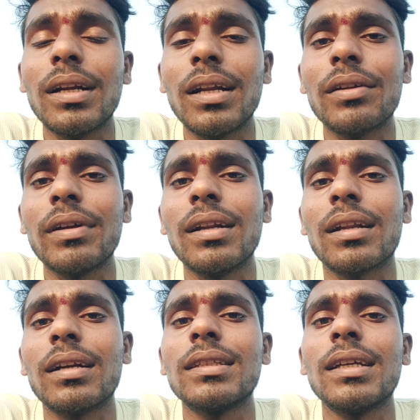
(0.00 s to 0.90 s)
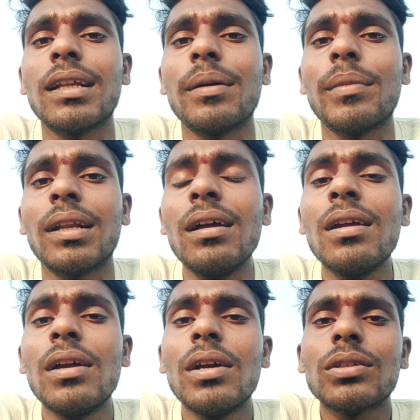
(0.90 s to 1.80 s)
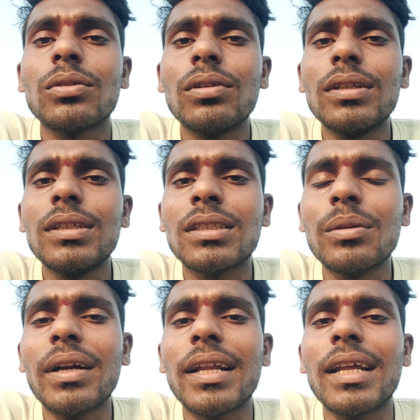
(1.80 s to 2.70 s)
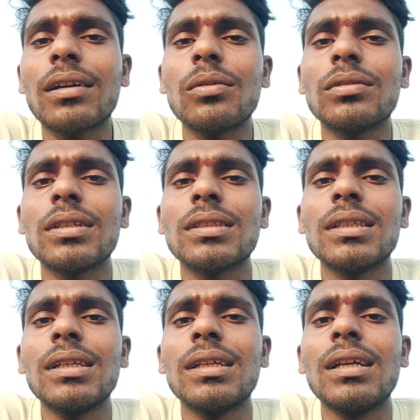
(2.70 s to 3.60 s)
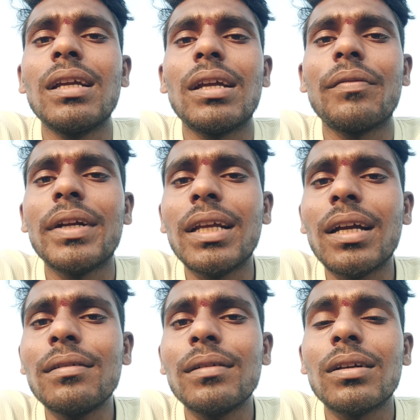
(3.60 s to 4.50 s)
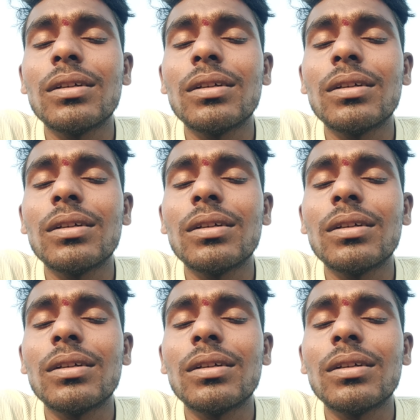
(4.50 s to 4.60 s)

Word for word: ఈ నెల ఇరవైన రిలీజ్ అయిందన్నమాట సో ఈ సినిమా డైరెక్టర్ వచ్చేసి వినియన్